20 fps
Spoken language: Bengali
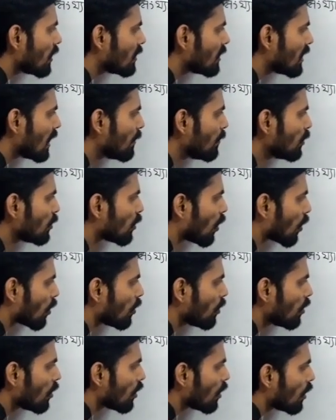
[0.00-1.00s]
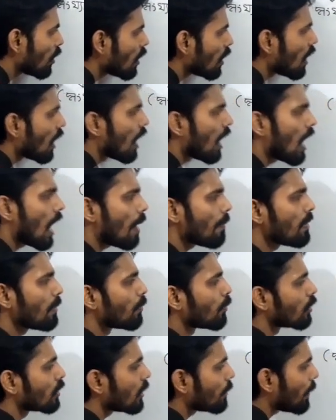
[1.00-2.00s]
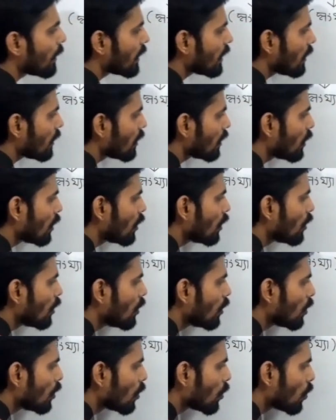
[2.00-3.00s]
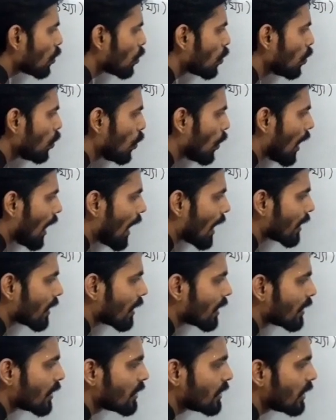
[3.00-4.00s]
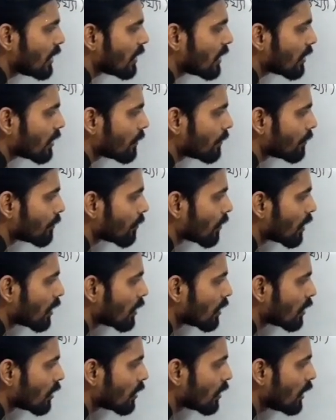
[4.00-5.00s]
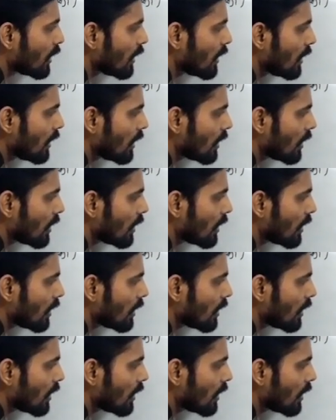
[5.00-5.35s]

যেমন ধরো আমি বলতে পারি টু একটা ডিজিট থ্রি